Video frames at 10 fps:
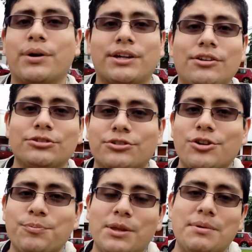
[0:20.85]
¿por qué nosotros
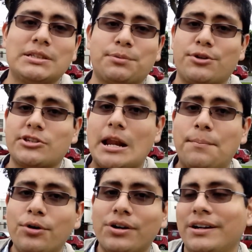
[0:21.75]
no podemos aprovechar el
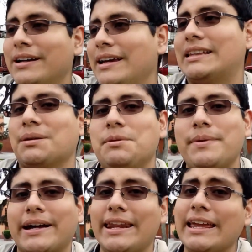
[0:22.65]
bug y también
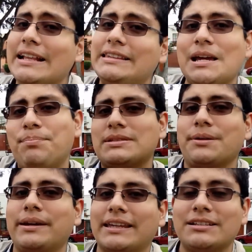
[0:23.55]
viajar en el tiempo y
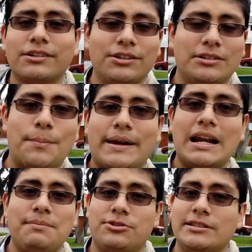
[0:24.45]
saber qué es lo que nos depara
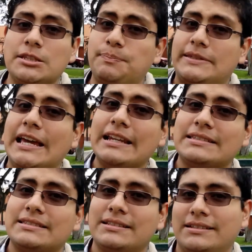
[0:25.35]
las misiones
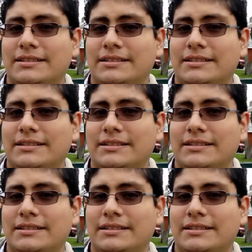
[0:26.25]
especiales?